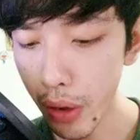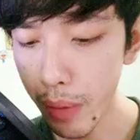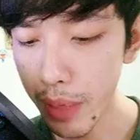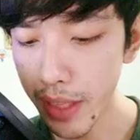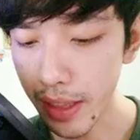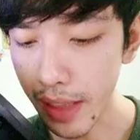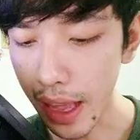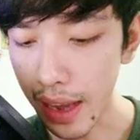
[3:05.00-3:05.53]
ไม่ค่อย
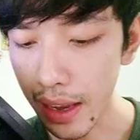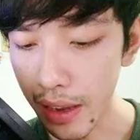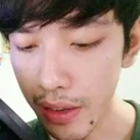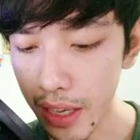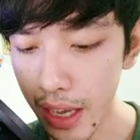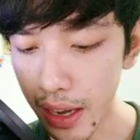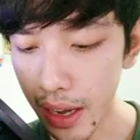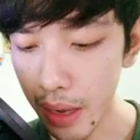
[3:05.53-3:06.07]
มีสตันแล้
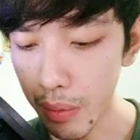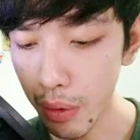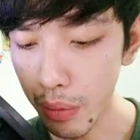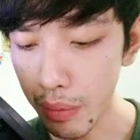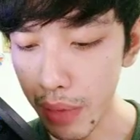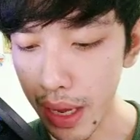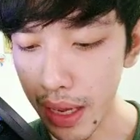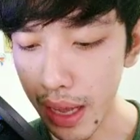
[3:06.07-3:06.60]
วเนี่ยนะครับผ
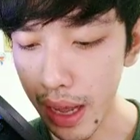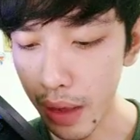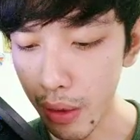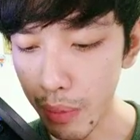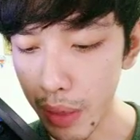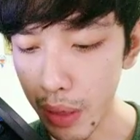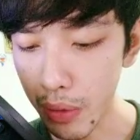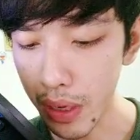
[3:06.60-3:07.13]
มMganga
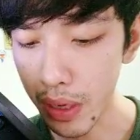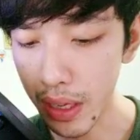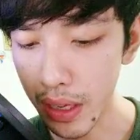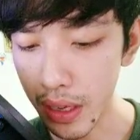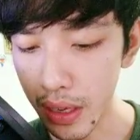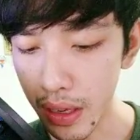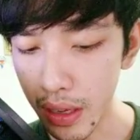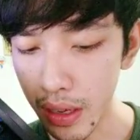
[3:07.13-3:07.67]
ก็เป็นตัว
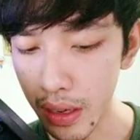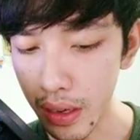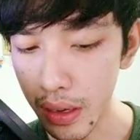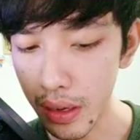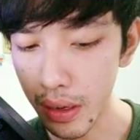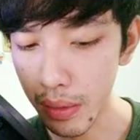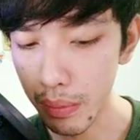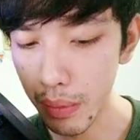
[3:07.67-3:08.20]
ที่
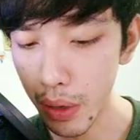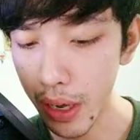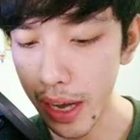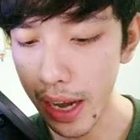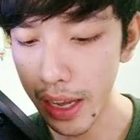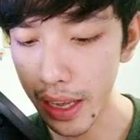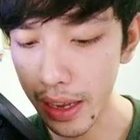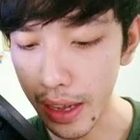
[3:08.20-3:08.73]
ไม่ค่
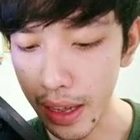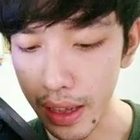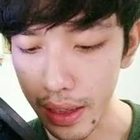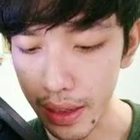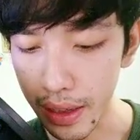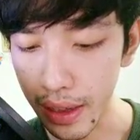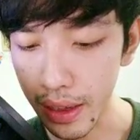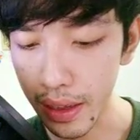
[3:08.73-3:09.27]
อยน่าเล่นนะ
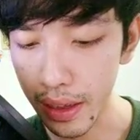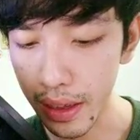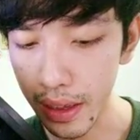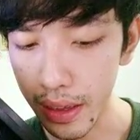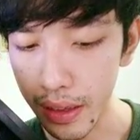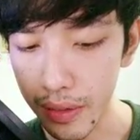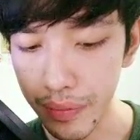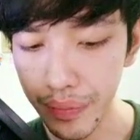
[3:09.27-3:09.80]

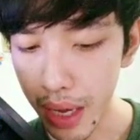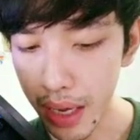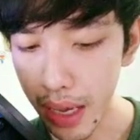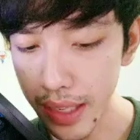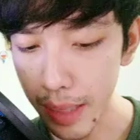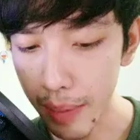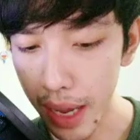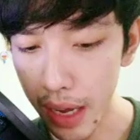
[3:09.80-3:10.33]

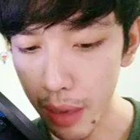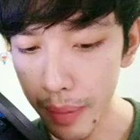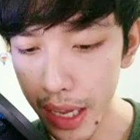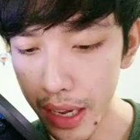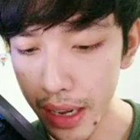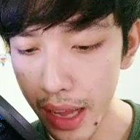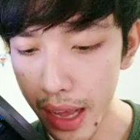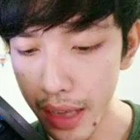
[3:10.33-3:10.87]
Mgangaสามารถเอาไป
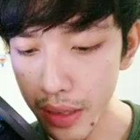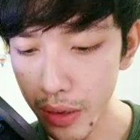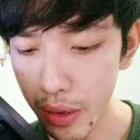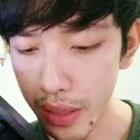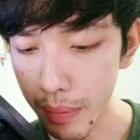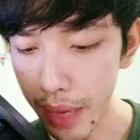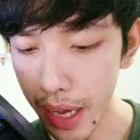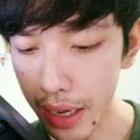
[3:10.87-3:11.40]
เล่นได้
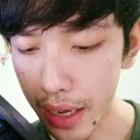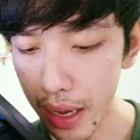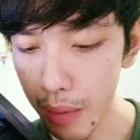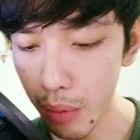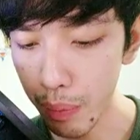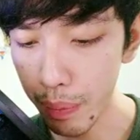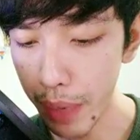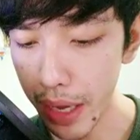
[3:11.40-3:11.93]
2ตำแหน่งนะ
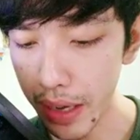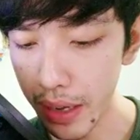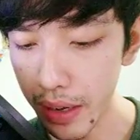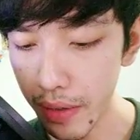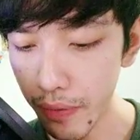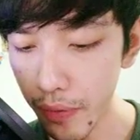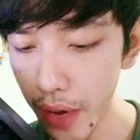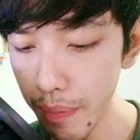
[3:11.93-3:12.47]
ครับผมเป็น
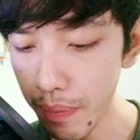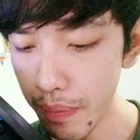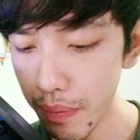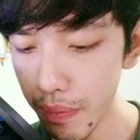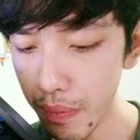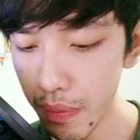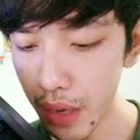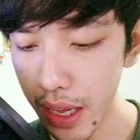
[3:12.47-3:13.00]
ปึ๊บ
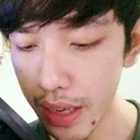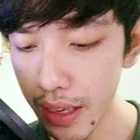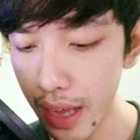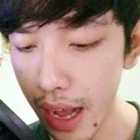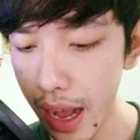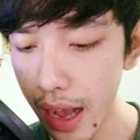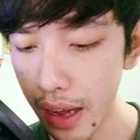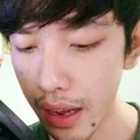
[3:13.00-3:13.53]
เลน
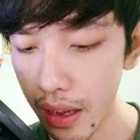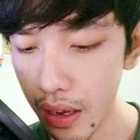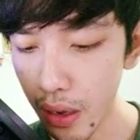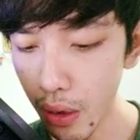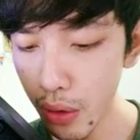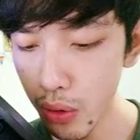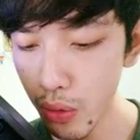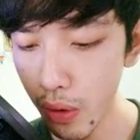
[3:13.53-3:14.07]
กลาง
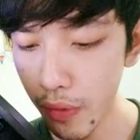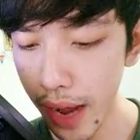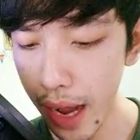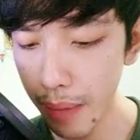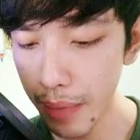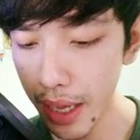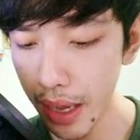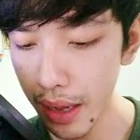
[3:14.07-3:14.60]
เราก็ตัว
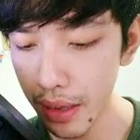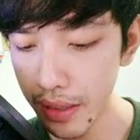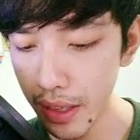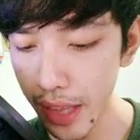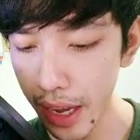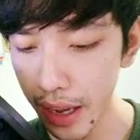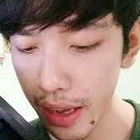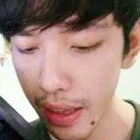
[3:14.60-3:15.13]
ฟาร์มนะฮะ
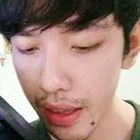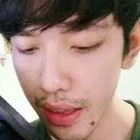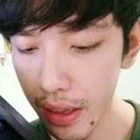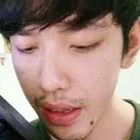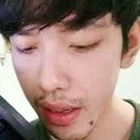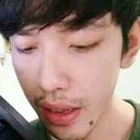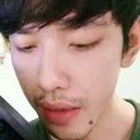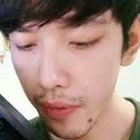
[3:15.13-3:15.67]
สแต็ก
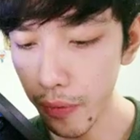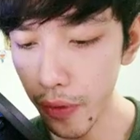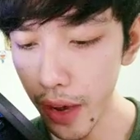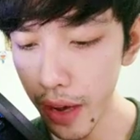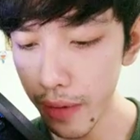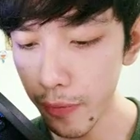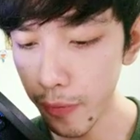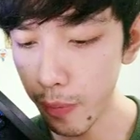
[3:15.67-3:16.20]

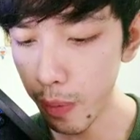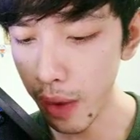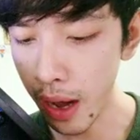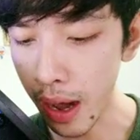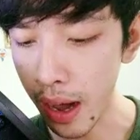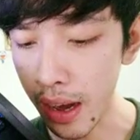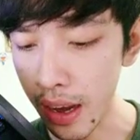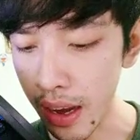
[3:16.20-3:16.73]
เฟิร์ส
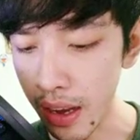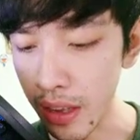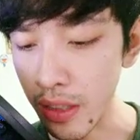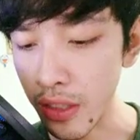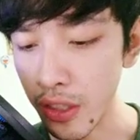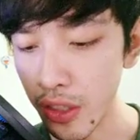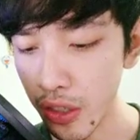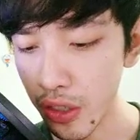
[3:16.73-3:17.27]
บัต
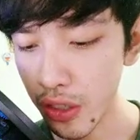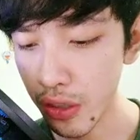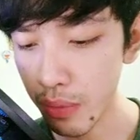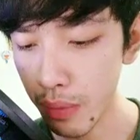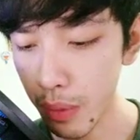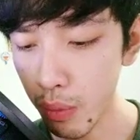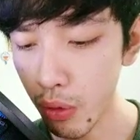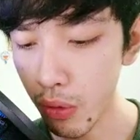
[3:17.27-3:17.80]

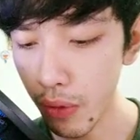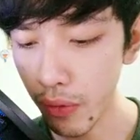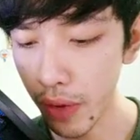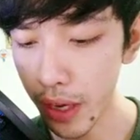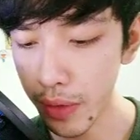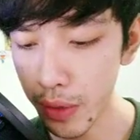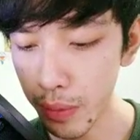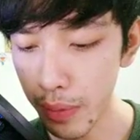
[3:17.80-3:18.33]
มันพูดว่า
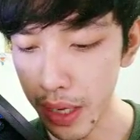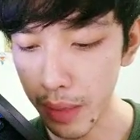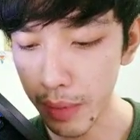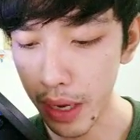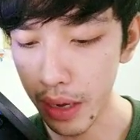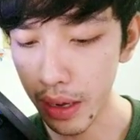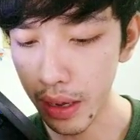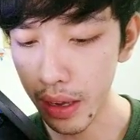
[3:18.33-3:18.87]
เฟิร์สบัต
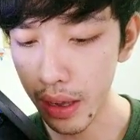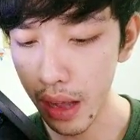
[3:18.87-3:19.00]
จะเป็น